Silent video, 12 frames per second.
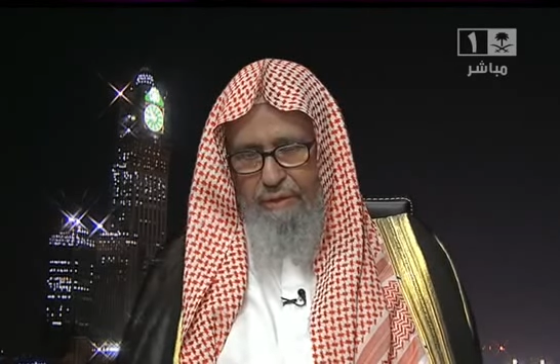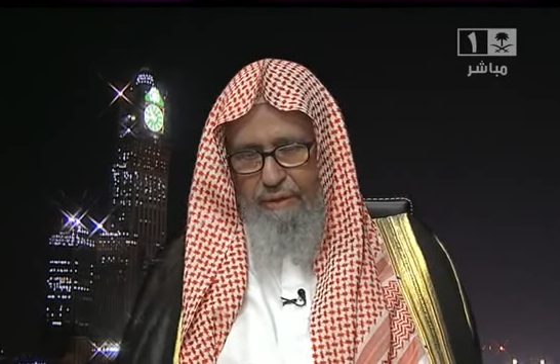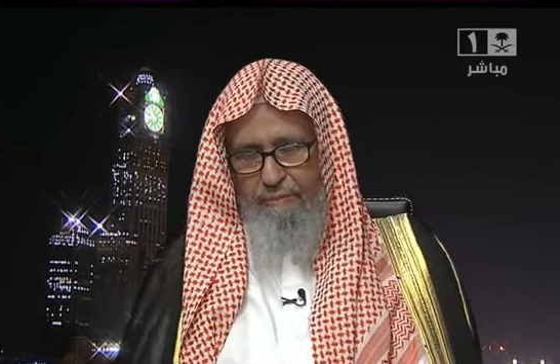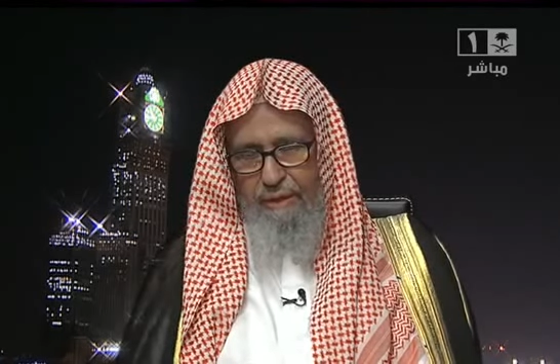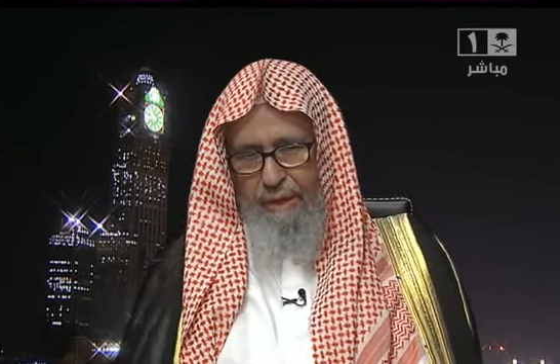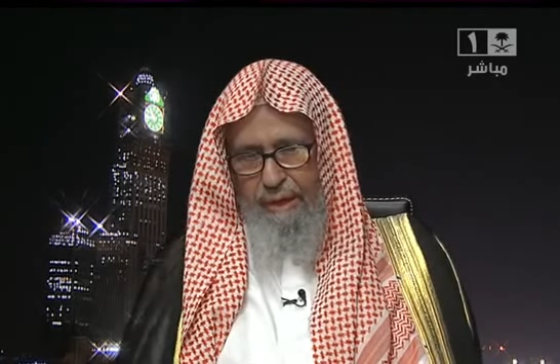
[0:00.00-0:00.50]

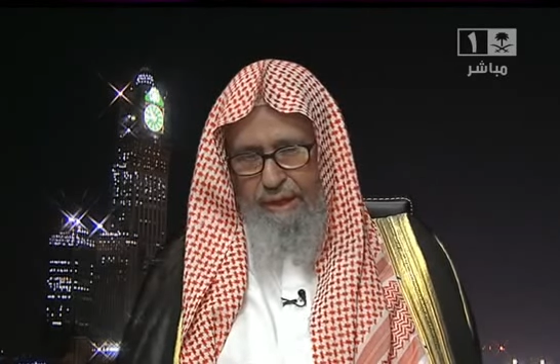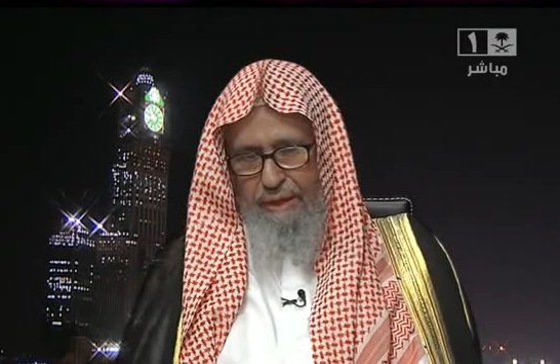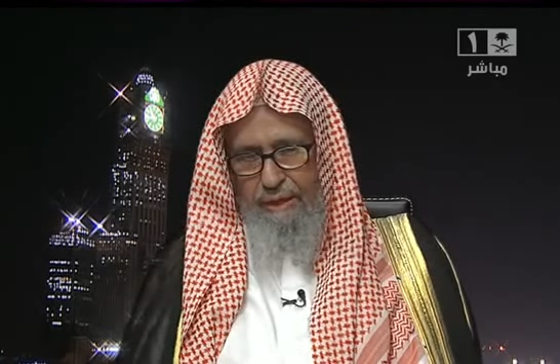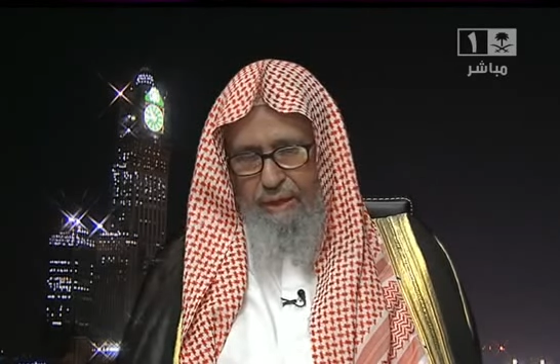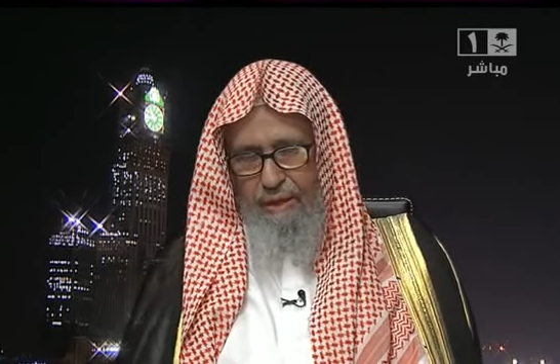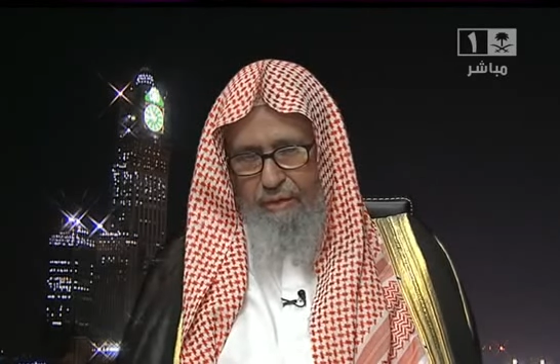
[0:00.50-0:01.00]
تم
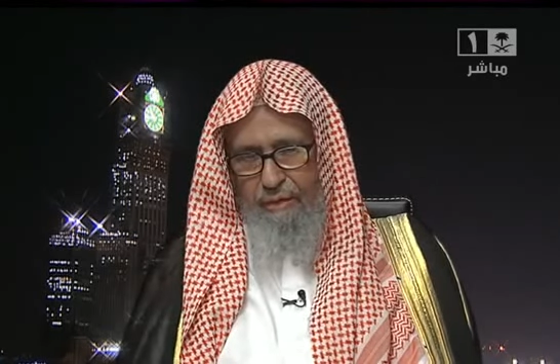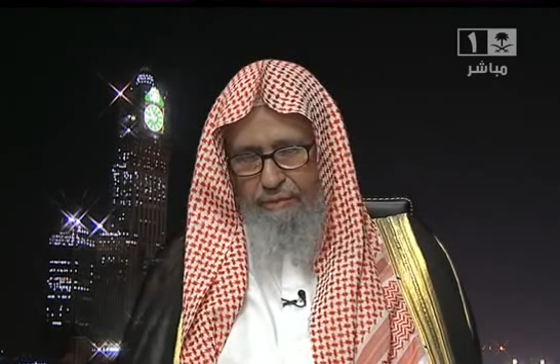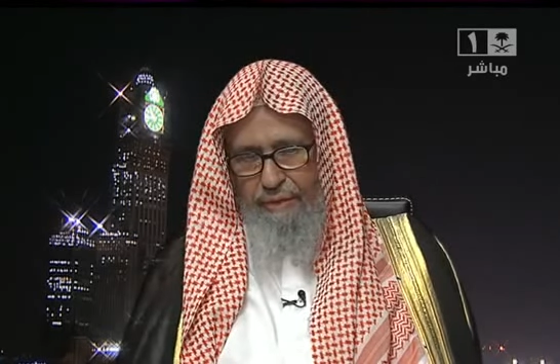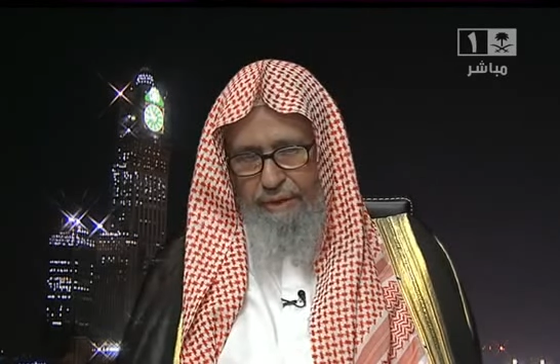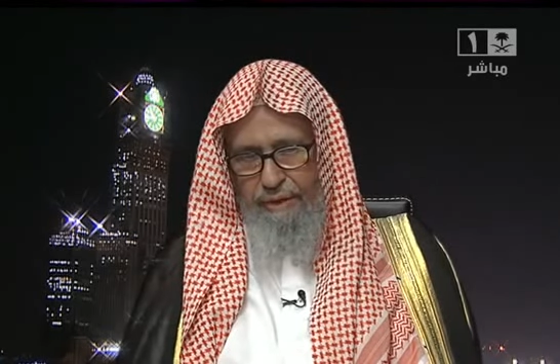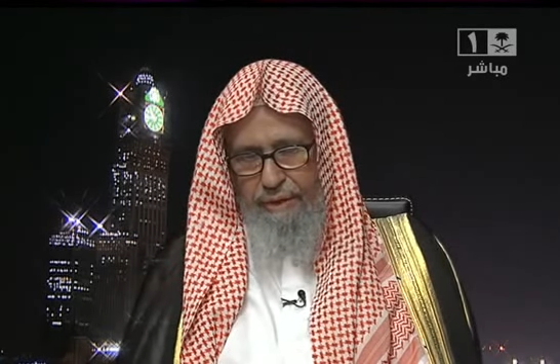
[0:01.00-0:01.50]
عليه
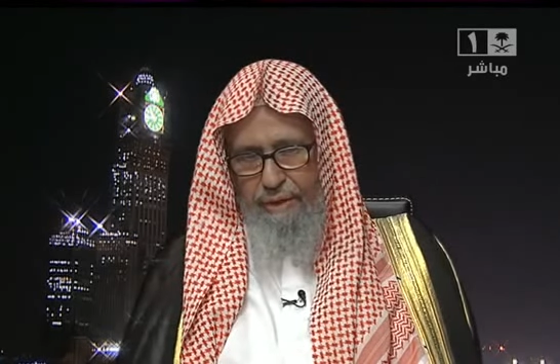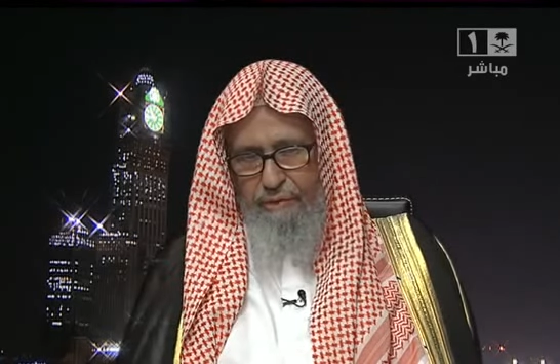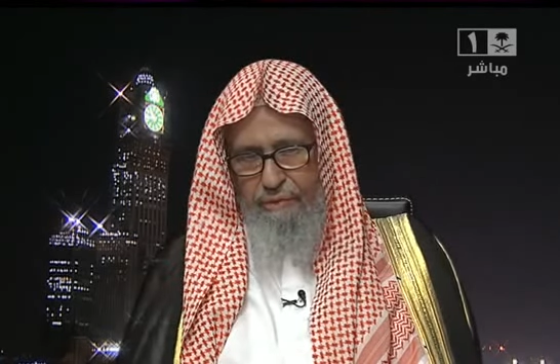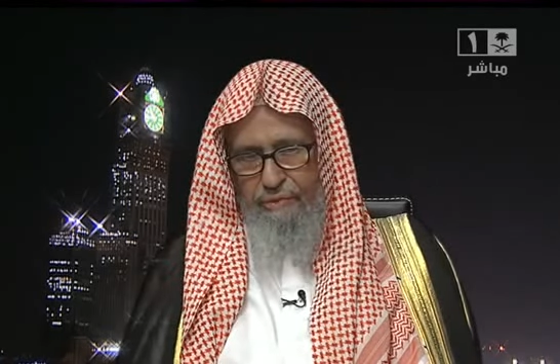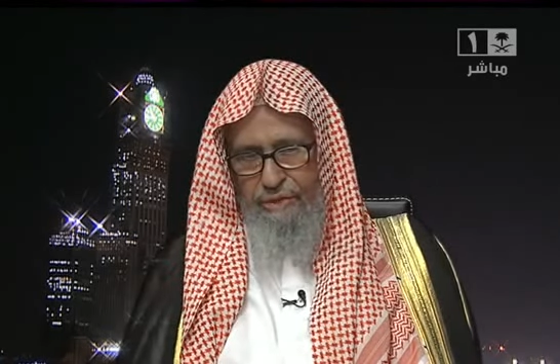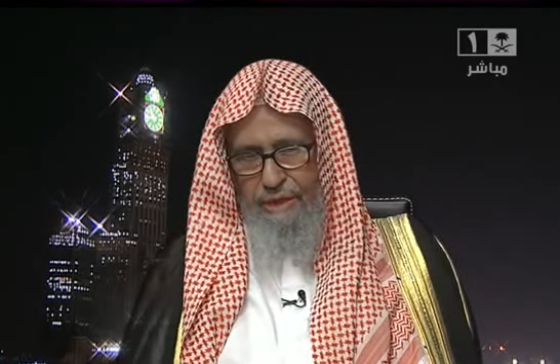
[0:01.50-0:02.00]
الحول
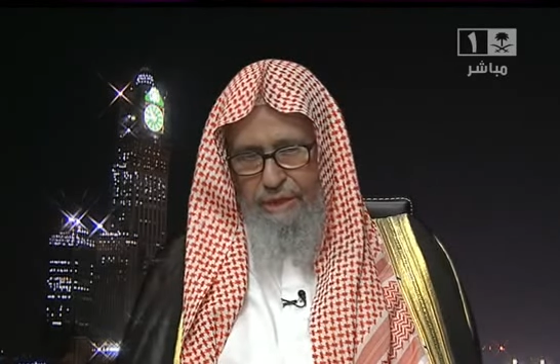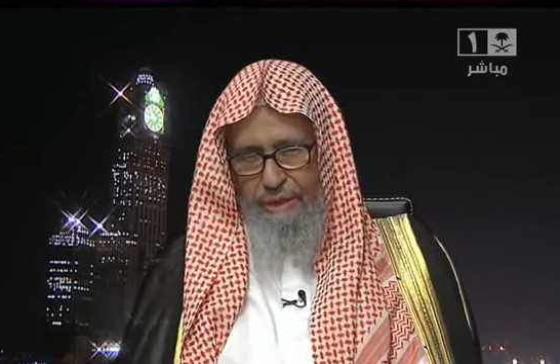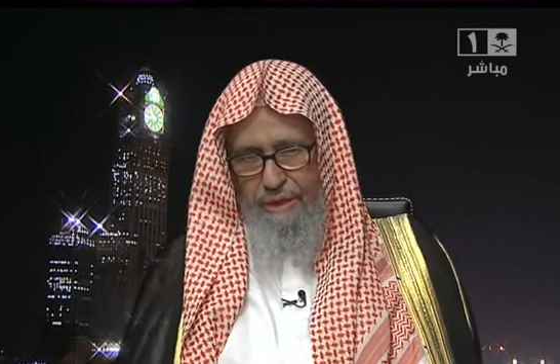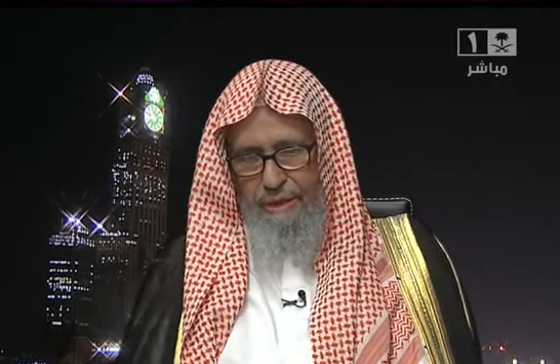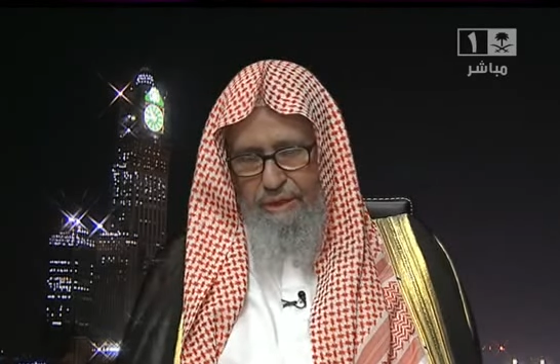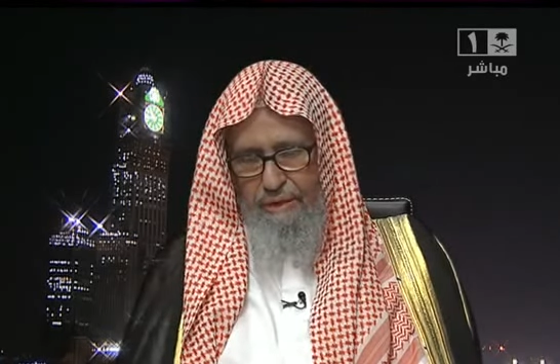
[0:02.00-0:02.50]
فإنه
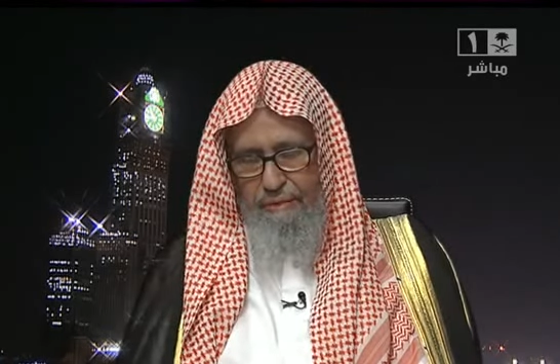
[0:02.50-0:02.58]
يزكيه